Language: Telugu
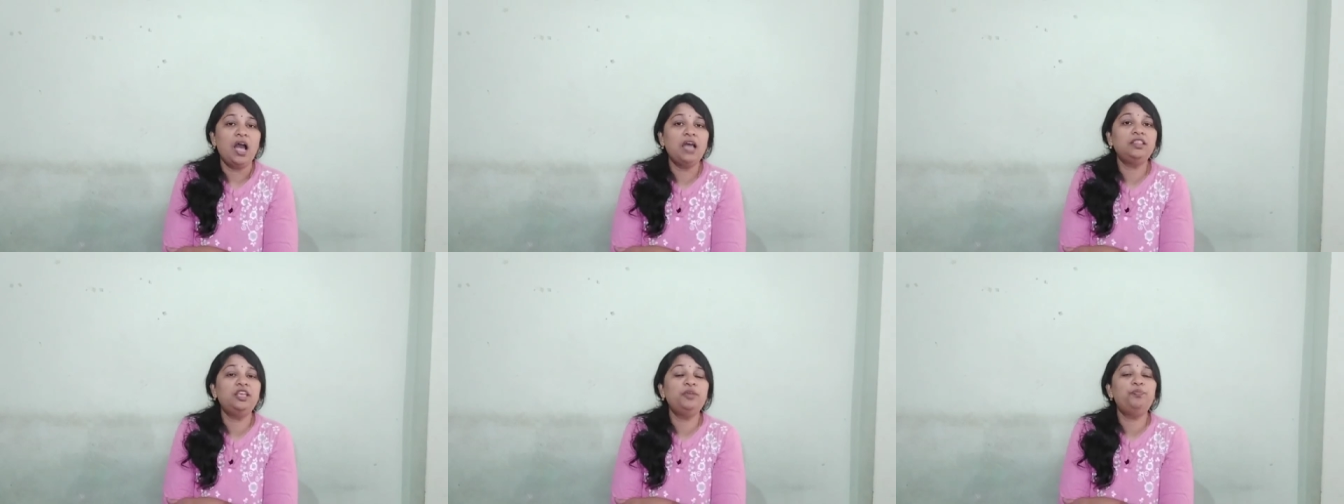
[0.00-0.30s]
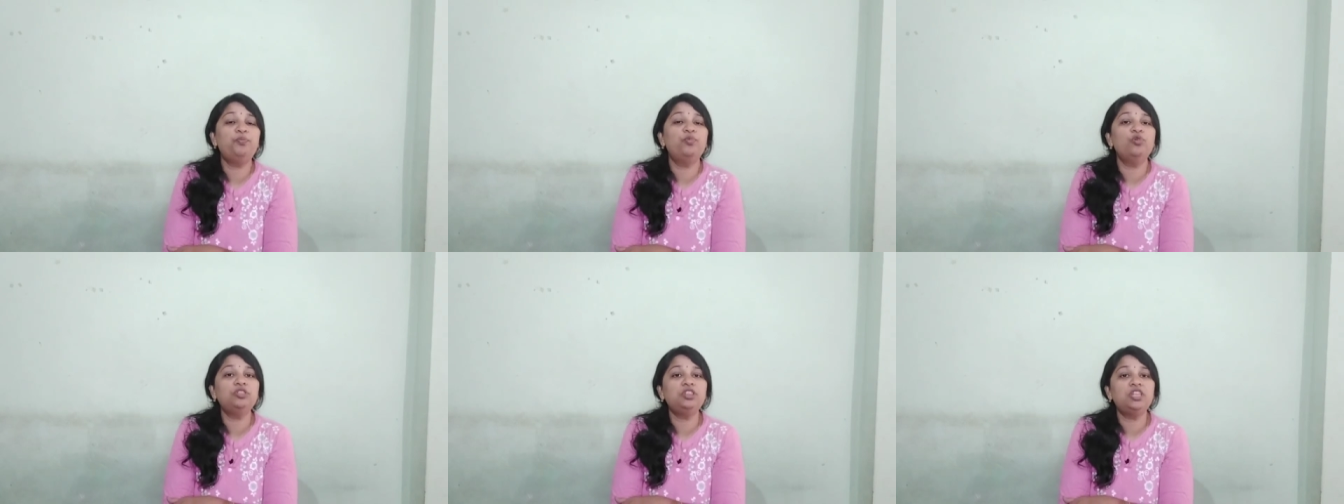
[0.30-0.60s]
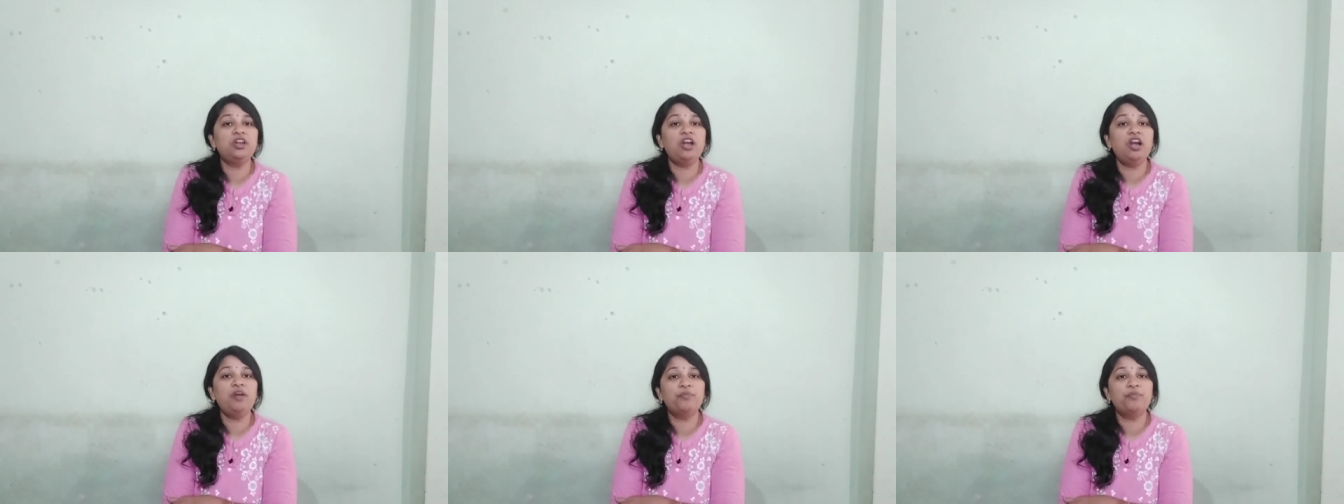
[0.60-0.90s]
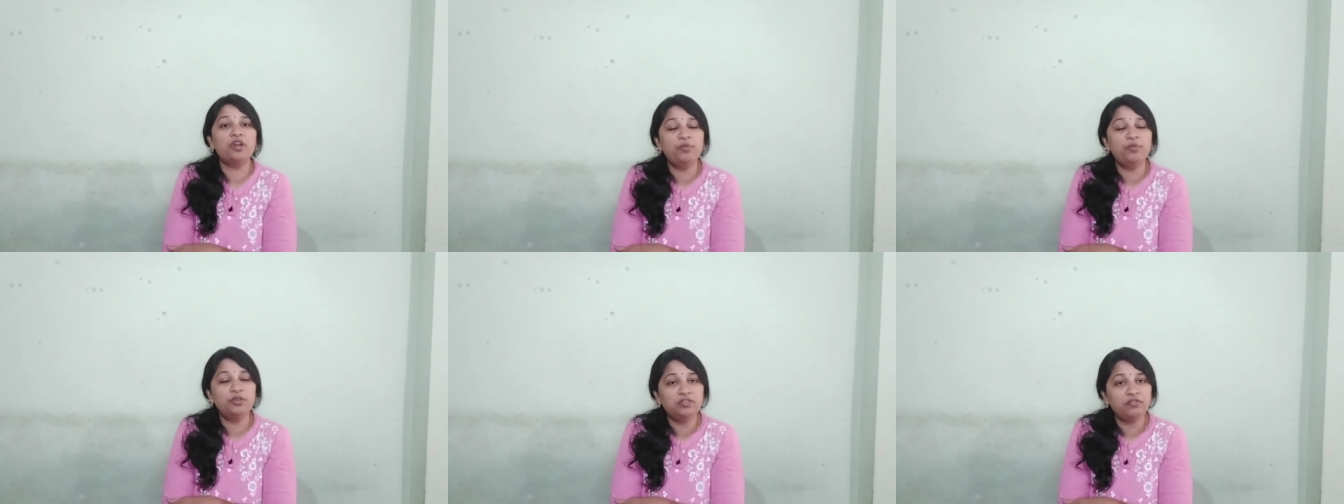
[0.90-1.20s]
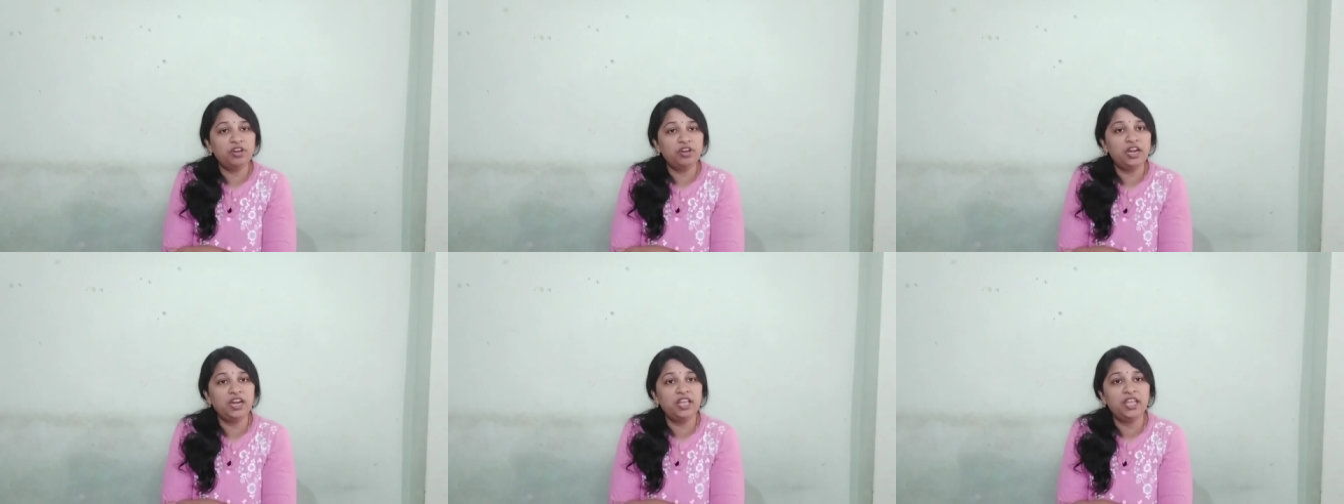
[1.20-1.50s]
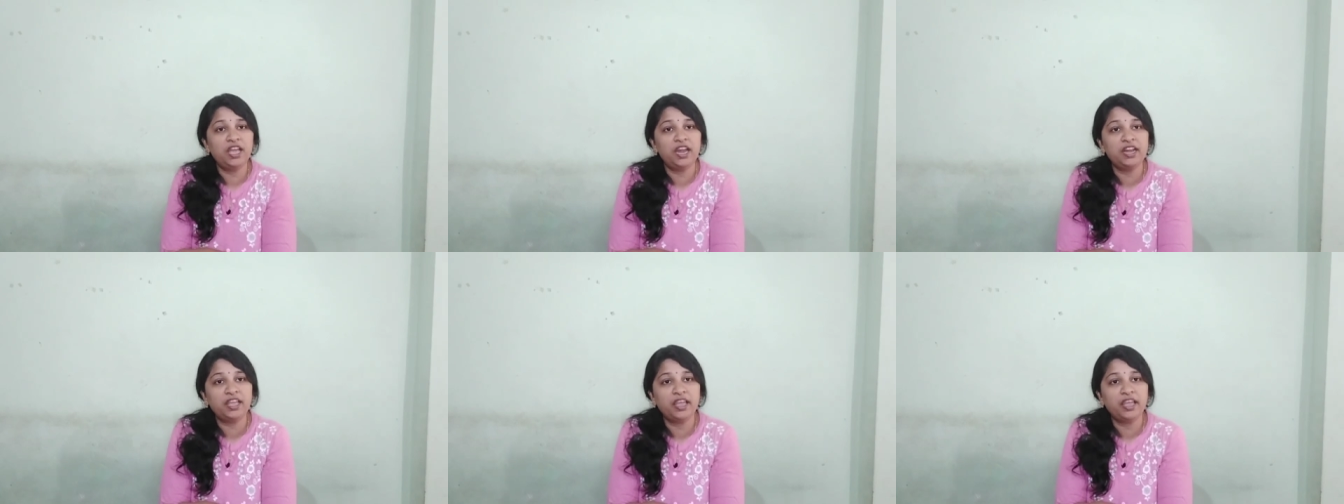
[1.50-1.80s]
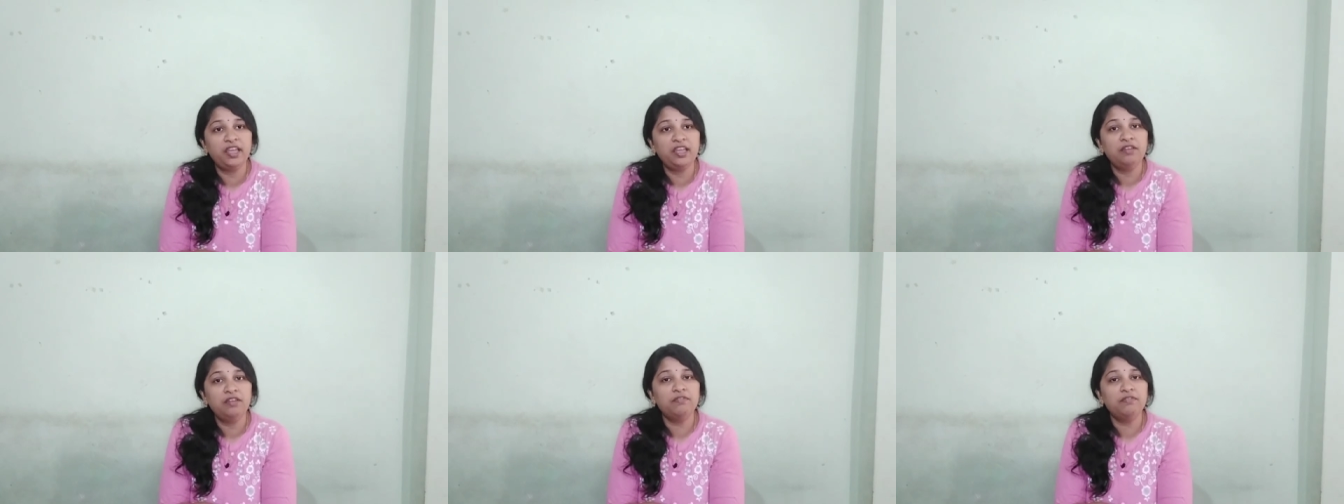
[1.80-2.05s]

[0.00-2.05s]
అది పూర్తిగా ప్రభుత్వ నిర్ణయానికే